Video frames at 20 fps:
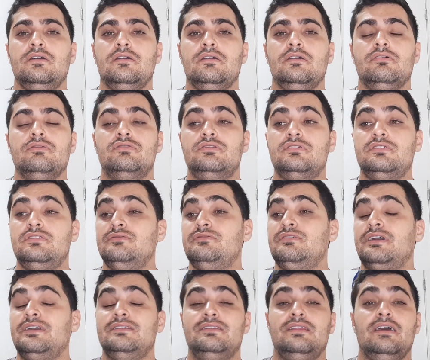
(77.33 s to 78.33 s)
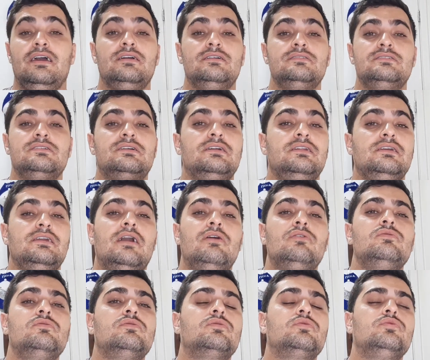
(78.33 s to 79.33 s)
Eu tive a ideia de criar
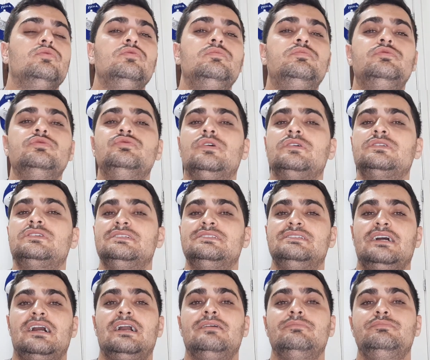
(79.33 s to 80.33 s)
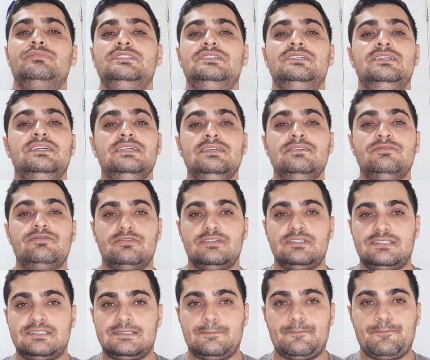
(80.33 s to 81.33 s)
um grupo de WhatsApp de
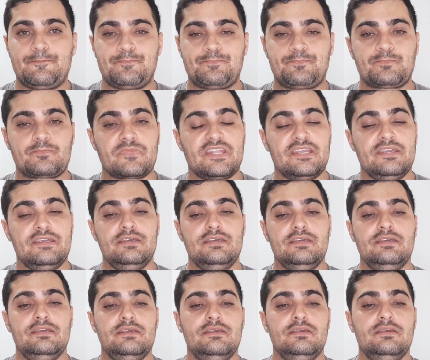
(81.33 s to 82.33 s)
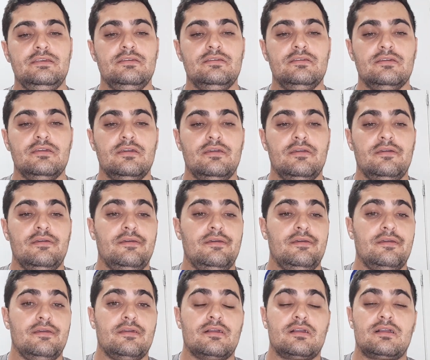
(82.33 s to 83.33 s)
rifas e
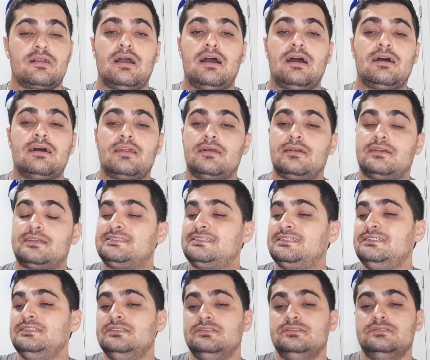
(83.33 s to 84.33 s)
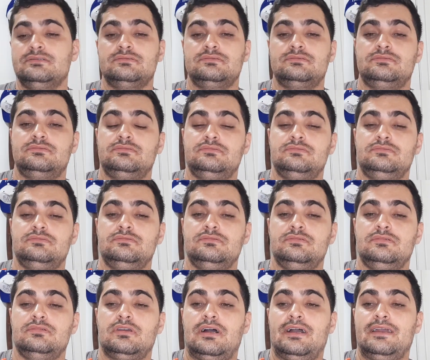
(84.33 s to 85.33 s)
cara, assim,
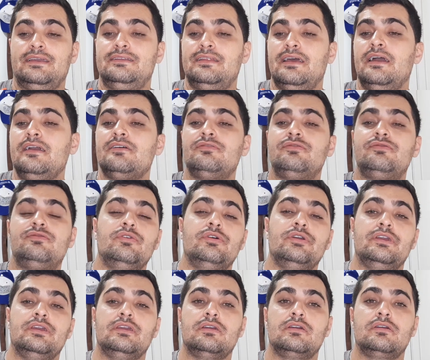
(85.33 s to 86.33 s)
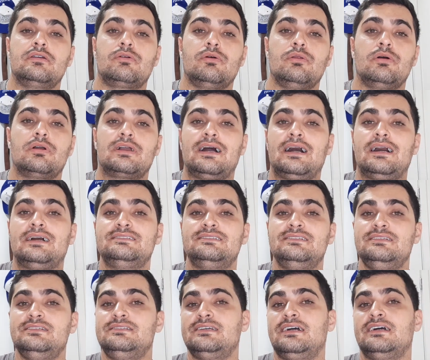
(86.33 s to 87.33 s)
a ideia foi colocar as
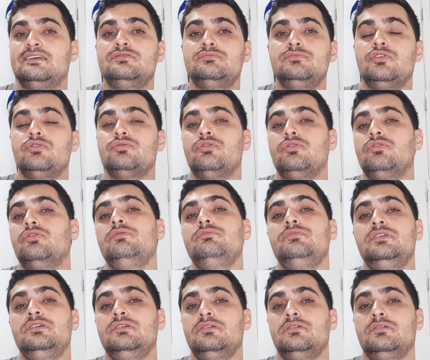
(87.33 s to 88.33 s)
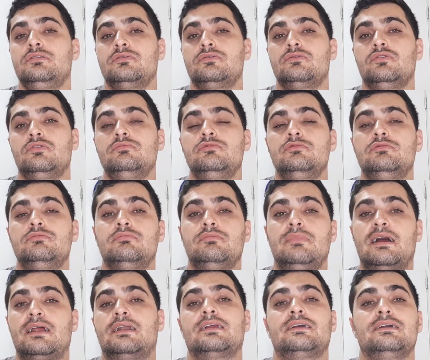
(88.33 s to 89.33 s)
iniciais do meu nome como
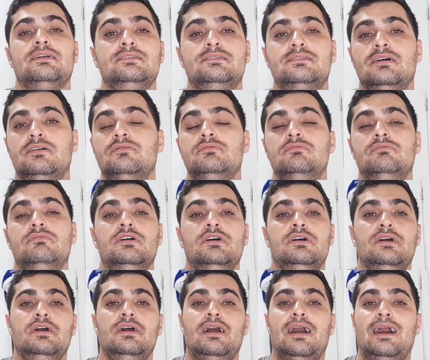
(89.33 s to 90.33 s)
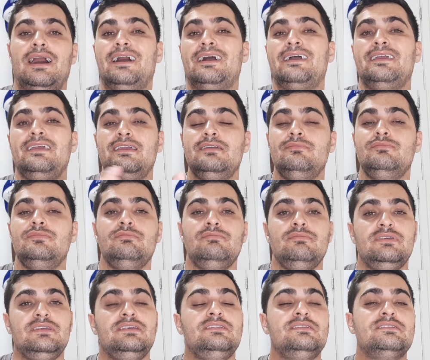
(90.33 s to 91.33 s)
marca. Então, AM
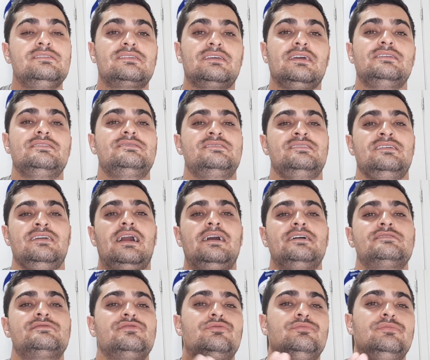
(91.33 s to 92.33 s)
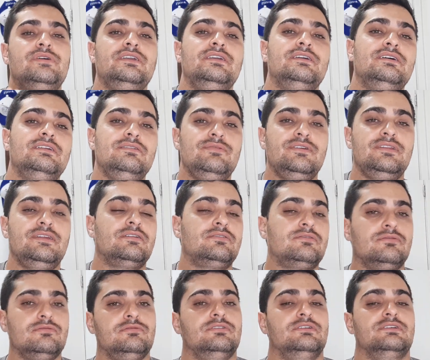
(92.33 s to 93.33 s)
Minis quer dizer Aislan Manhã de
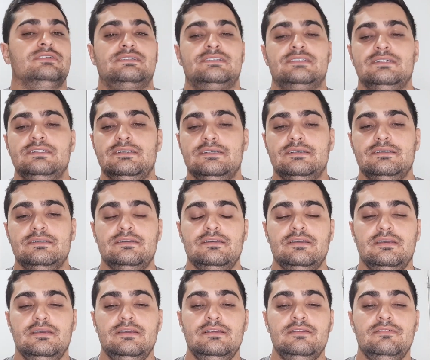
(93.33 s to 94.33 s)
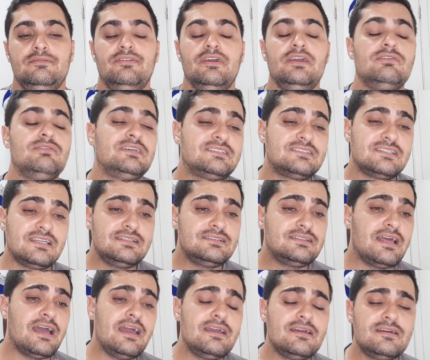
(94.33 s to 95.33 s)
Miniaturas. E veio essa
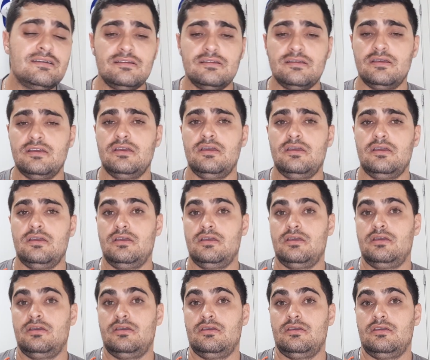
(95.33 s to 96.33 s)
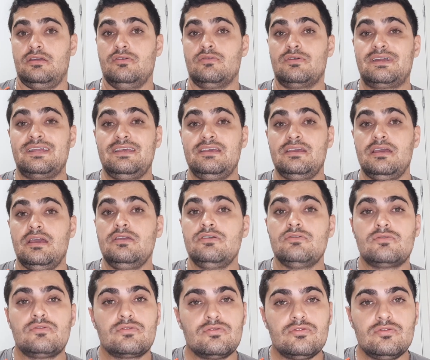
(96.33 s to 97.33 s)
ideia eu criei
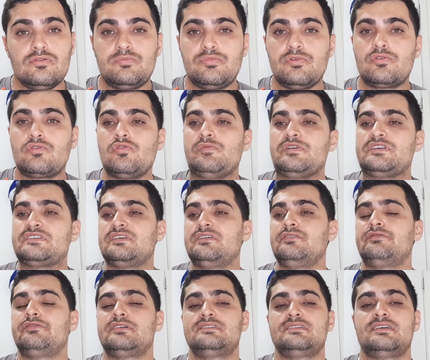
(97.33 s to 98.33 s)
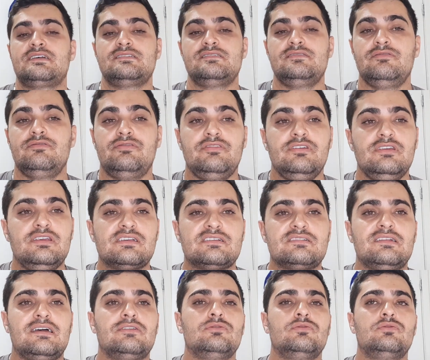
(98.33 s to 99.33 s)
o grupo, comecei a fazer as rifinhas
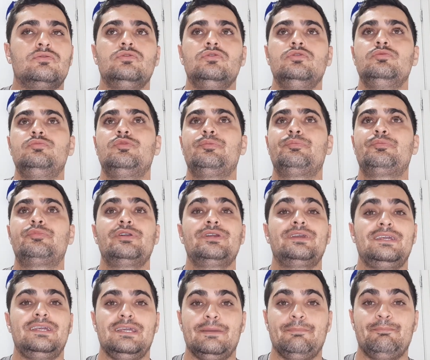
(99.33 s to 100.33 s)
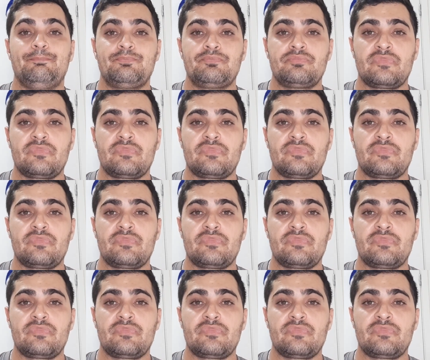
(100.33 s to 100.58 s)
lá no grupo, por quê?